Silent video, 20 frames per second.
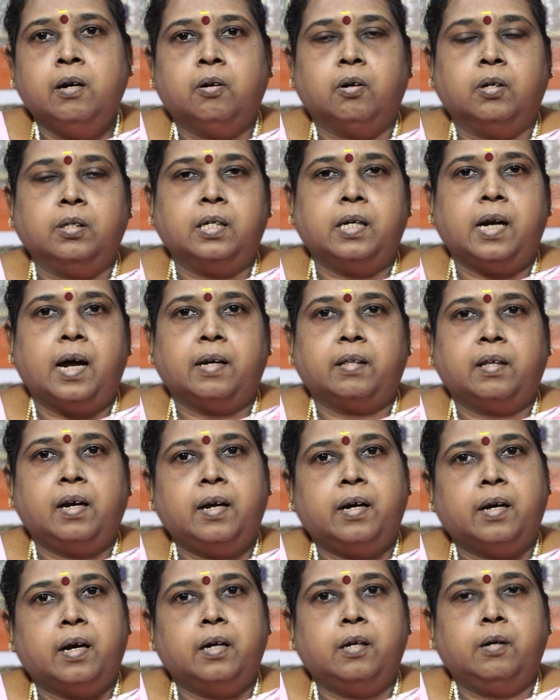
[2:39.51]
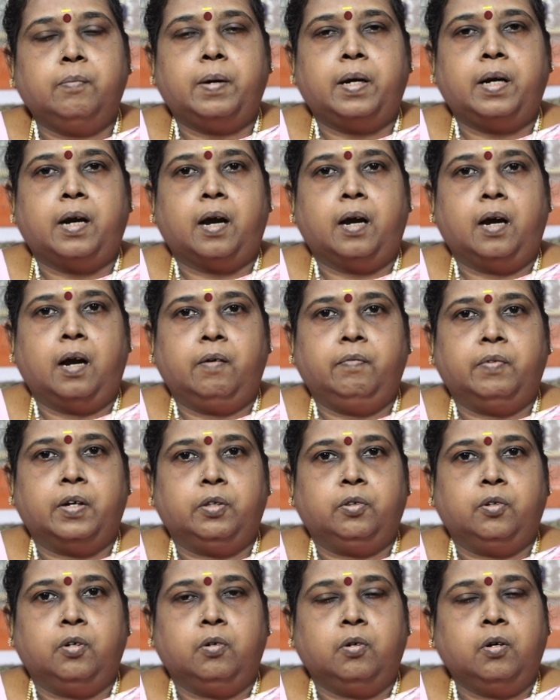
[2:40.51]
கொஞ்ச நேரத்தில் ரெண்டுமே நல்லா
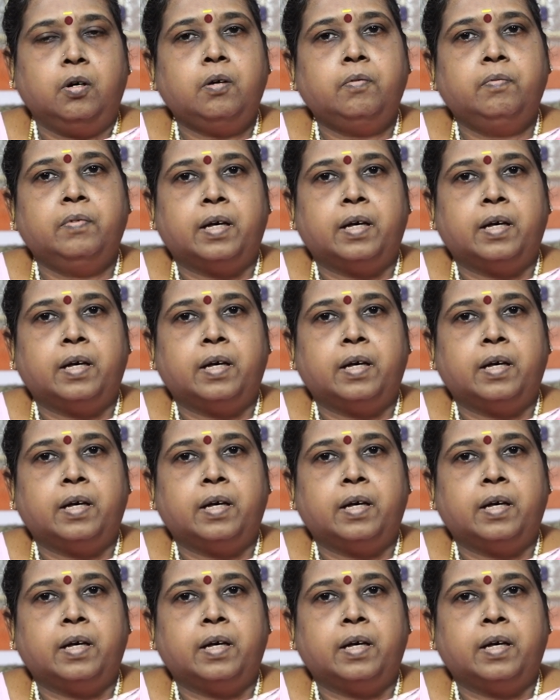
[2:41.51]
வெந்துடும்